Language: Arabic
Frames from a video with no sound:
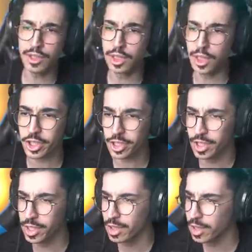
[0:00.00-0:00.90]
يا
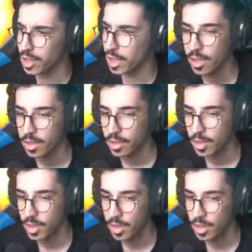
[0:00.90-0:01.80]
شيخ
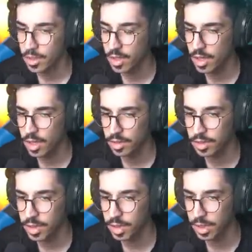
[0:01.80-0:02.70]
يا ساتر
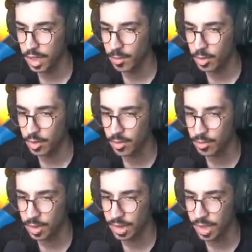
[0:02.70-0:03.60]
الجيم اقسم
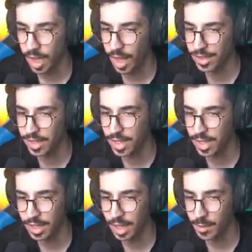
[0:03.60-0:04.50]
بالله عن كل
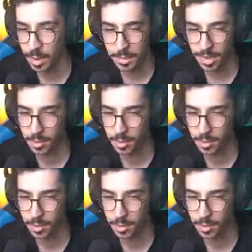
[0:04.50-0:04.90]
الايام لعبتها قبل